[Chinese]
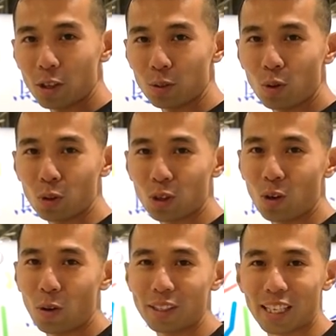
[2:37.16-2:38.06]
很多活
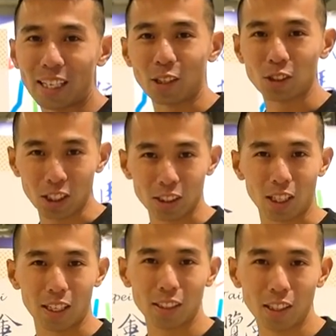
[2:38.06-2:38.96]
动，欢迎大家到现
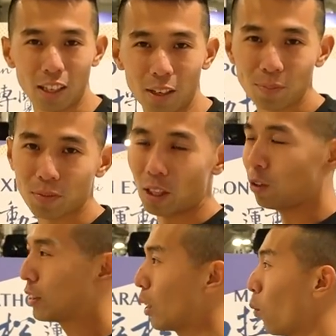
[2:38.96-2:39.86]
场来听啦。然
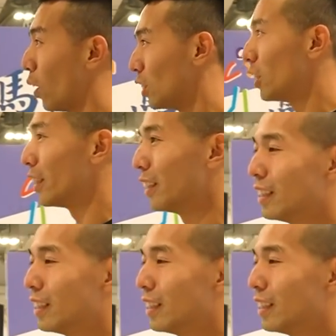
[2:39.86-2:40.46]
后再往前